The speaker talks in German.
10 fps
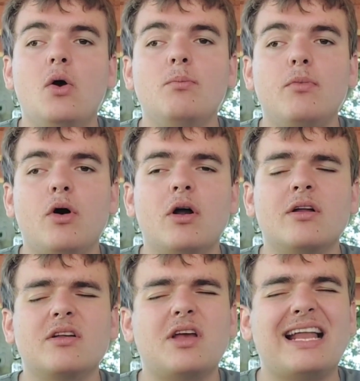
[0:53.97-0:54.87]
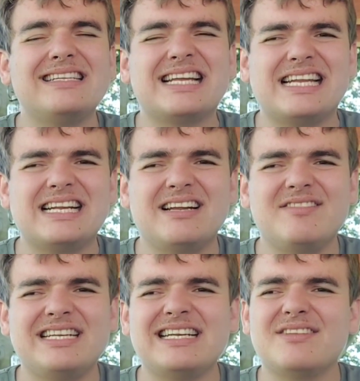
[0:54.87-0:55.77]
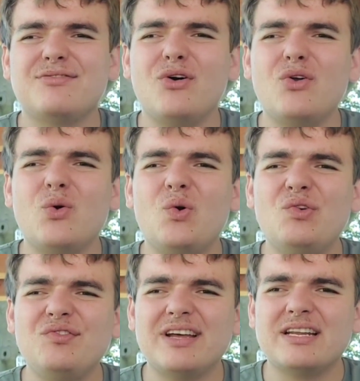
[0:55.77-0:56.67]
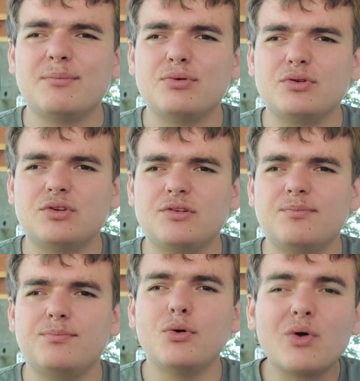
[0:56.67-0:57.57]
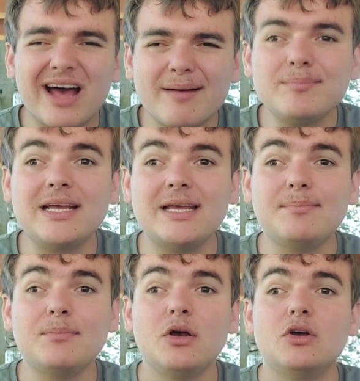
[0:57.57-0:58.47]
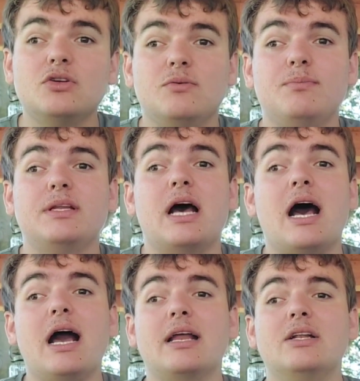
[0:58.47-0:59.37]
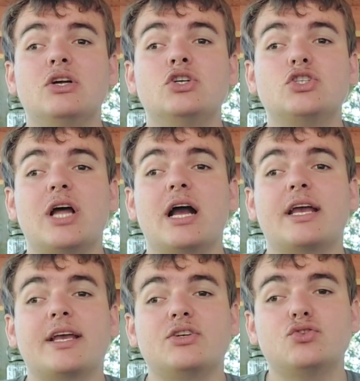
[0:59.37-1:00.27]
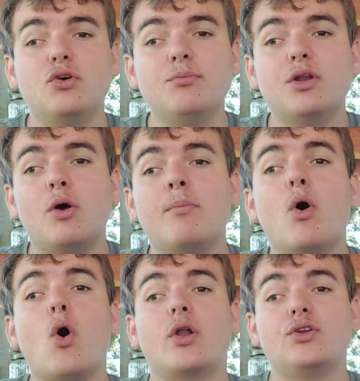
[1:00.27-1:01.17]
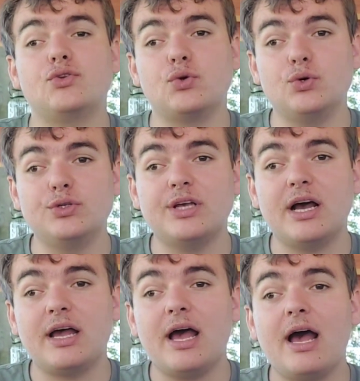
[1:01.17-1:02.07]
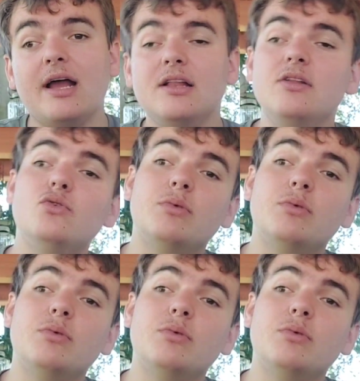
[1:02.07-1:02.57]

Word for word: Und morgen kann es dann in Gewittern das volle Unwetterprogramm geben mit Hagel, Starkregen, Sturm Stürmen, auch mal örtlich größere Hagel.